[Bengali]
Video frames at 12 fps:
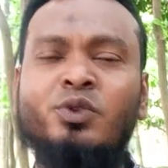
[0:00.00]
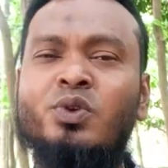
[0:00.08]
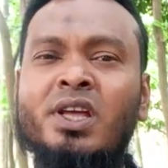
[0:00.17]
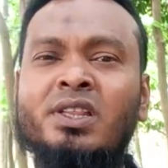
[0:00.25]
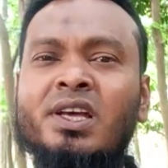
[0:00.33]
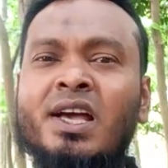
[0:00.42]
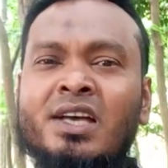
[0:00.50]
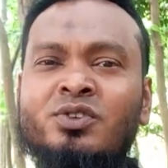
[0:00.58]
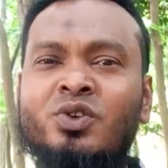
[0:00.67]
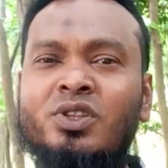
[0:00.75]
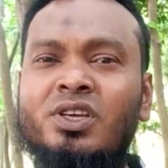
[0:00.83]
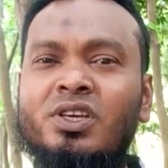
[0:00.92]
এ দুনিয়াতে
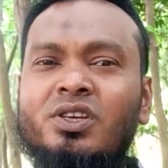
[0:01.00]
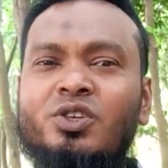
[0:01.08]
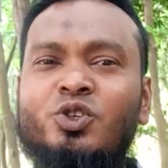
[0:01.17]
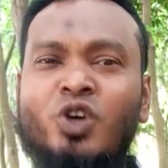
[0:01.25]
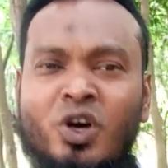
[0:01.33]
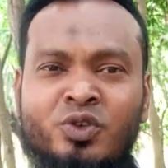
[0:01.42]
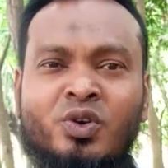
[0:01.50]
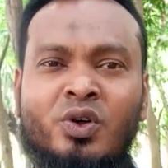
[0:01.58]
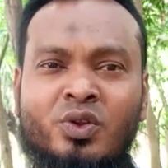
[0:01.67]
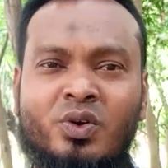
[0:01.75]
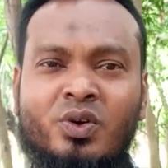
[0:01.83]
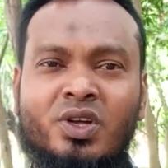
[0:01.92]
কাজ যদি সহজ
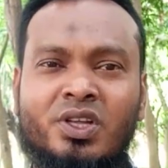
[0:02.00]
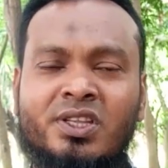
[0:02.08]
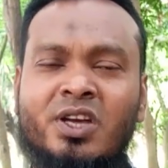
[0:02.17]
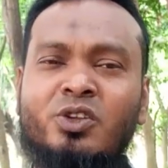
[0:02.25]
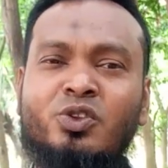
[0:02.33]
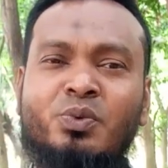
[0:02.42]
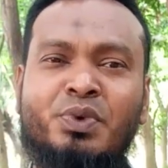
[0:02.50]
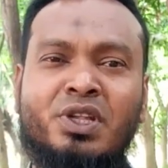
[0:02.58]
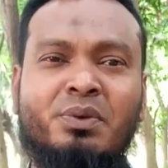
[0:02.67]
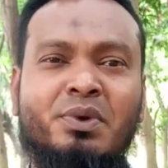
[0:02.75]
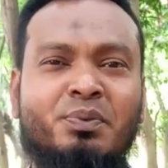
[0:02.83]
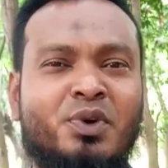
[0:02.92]
হতো তাহলে তো
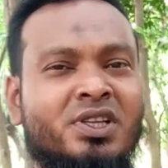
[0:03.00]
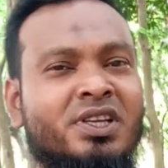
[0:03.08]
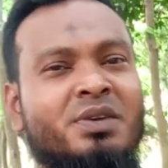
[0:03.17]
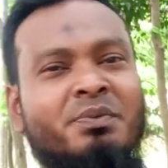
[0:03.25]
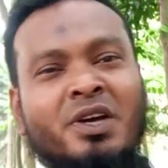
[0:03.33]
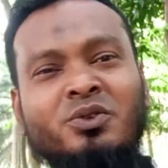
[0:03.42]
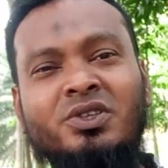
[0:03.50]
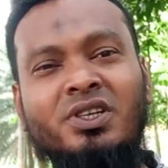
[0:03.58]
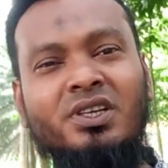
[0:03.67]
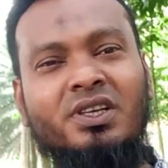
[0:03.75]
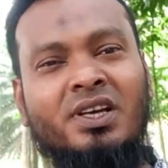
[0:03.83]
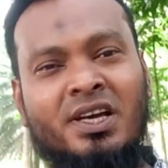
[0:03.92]
পৃথিবীর প্রতিটি
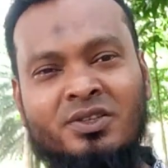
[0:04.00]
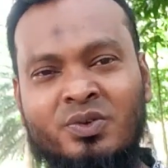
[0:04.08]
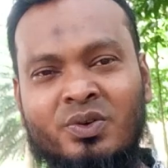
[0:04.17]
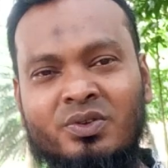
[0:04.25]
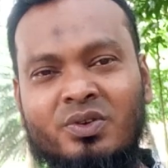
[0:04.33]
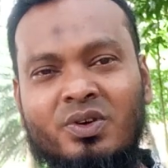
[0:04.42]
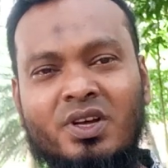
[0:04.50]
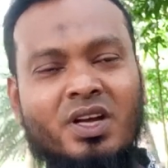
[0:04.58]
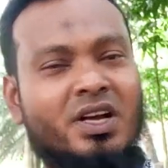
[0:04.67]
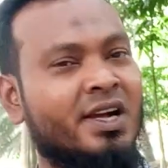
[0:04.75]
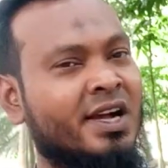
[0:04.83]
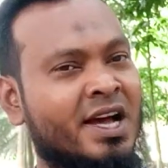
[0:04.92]
মানুষই কাজ করত।
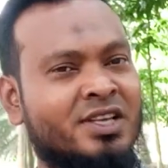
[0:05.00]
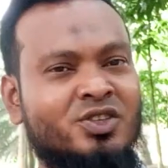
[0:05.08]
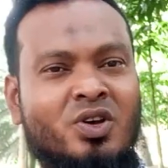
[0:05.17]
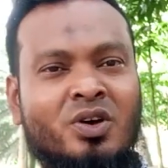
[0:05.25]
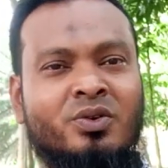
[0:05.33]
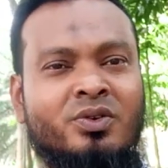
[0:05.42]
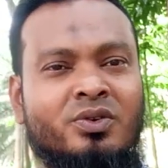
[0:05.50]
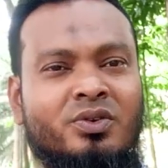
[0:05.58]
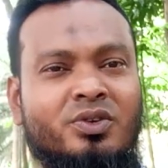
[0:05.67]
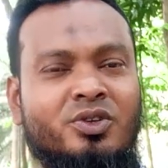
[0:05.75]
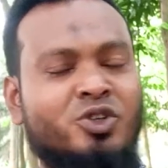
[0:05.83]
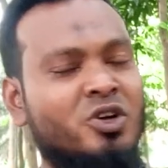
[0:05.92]
কাজ কখনো
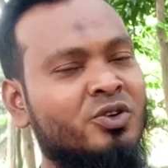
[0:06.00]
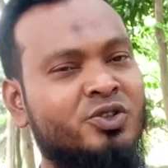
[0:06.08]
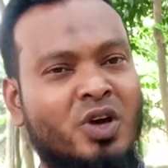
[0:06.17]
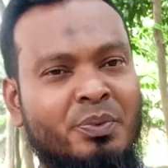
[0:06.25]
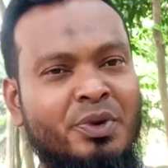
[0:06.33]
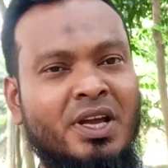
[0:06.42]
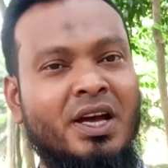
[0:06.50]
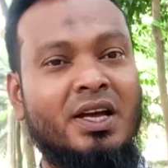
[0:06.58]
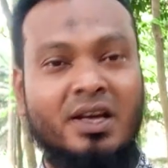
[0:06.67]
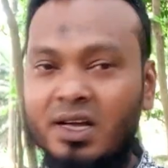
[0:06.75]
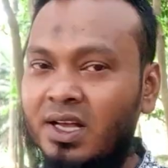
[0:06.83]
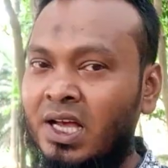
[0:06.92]
সহজ হবে না
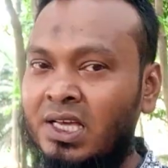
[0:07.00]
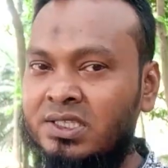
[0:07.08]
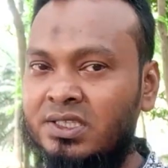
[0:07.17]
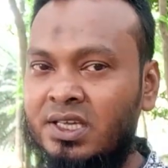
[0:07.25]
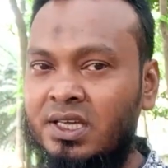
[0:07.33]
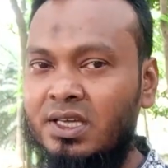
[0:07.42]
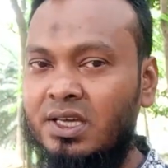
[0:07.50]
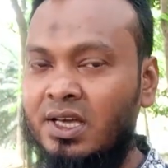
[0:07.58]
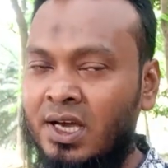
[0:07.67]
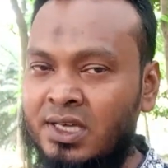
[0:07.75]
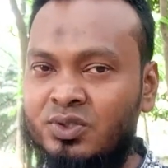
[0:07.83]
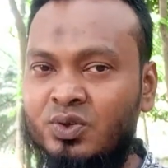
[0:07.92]
কাজকে
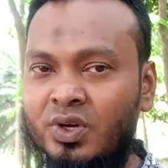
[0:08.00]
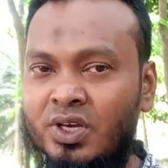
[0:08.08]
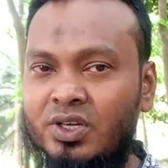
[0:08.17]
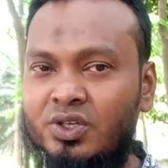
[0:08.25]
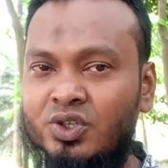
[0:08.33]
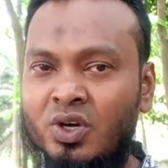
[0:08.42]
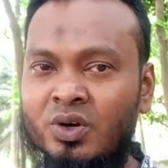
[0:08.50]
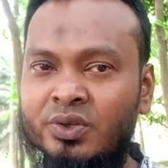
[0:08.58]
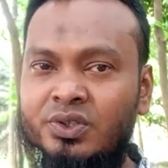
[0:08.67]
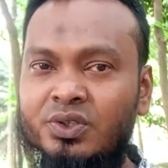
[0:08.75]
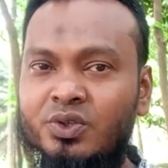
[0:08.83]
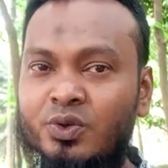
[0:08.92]
কাজ করে
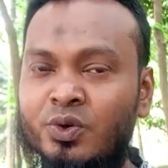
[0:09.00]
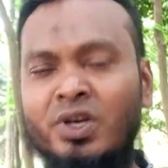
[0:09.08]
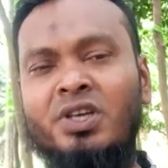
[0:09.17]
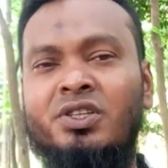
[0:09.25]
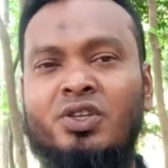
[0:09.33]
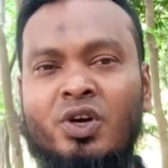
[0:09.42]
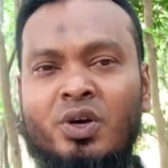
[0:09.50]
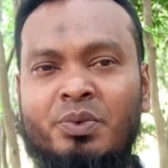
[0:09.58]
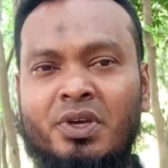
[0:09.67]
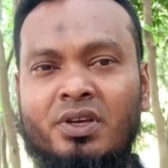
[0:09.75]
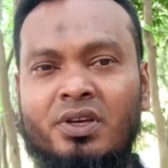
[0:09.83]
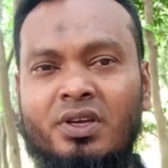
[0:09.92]
সহজ করে নিতে
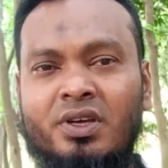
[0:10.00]
হবে